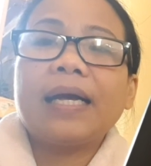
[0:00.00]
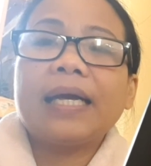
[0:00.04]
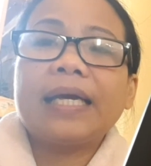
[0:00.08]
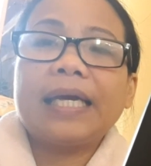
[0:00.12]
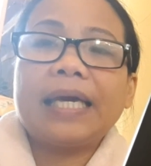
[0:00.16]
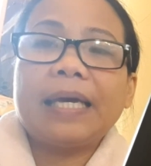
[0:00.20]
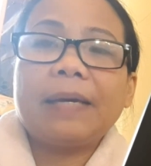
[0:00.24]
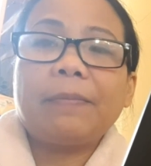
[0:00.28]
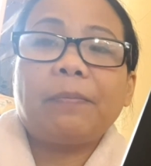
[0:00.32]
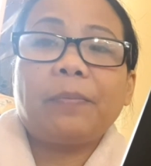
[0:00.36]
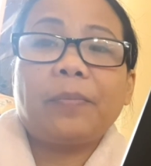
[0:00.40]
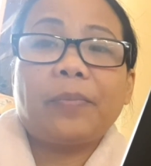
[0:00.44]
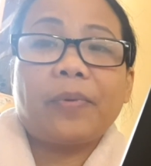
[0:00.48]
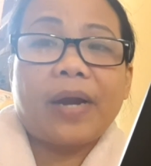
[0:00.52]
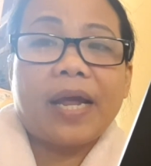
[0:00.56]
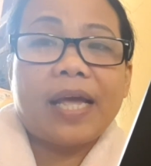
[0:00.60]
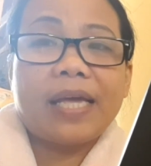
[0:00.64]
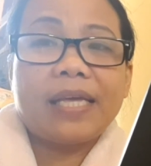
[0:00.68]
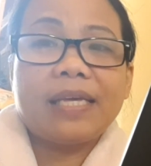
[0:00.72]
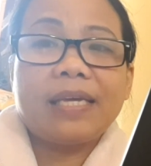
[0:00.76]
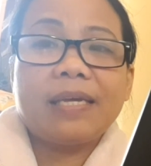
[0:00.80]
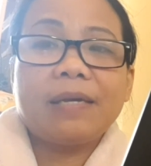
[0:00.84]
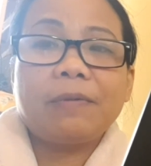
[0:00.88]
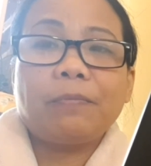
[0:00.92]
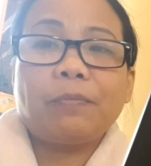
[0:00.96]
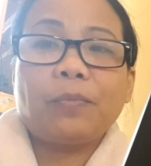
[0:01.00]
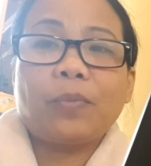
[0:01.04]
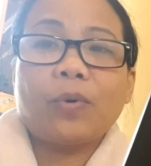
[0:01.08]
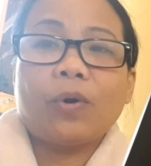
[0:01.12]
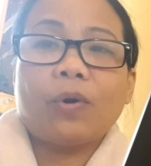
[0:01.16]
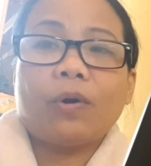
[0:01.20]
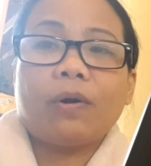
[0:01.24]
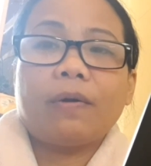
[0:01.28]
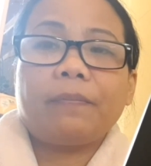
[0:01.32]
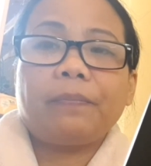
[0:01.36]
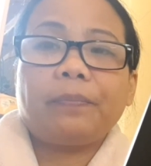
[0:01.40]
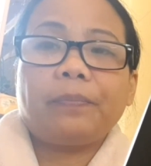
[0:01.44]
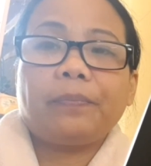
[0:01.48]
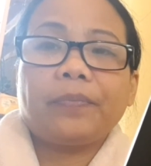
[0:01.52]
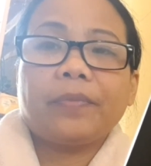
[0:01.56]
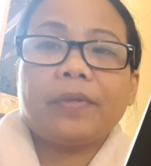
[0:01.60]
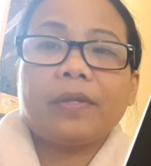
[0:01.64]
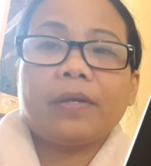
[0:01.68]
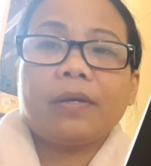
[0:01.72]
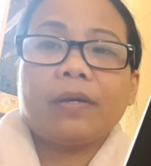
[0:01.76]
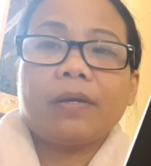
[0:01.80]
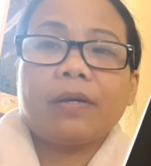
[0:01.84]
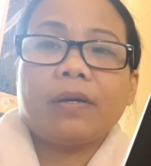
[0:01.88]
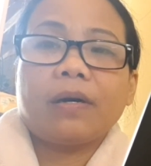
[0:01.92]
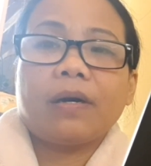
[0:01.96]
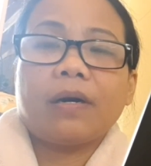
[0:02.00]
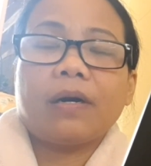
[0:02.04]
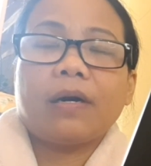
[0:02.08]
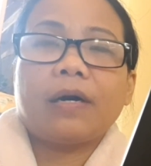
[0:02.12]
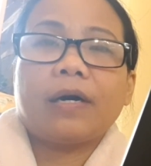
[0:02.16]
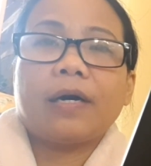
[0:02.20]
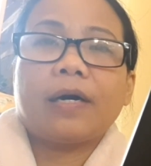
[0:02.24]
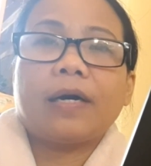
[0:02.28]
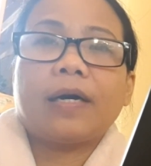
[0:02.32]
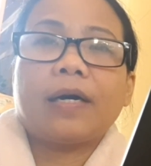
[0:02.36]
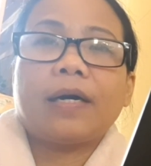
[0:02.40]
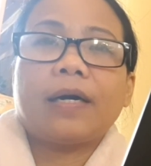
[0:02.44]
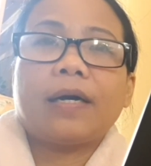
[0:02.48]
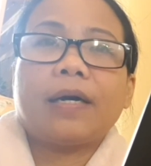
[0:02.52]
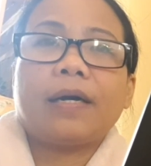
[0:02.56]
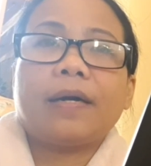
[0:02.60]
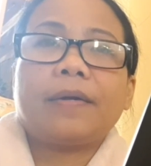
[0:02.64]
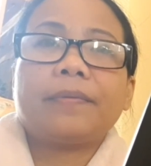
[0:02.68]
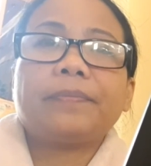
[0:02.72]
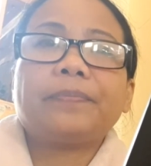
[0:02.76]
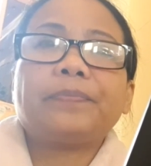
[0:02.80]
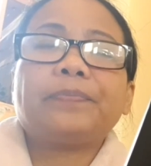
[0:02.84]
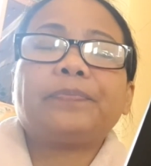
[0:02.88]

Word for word: keep praying po uh,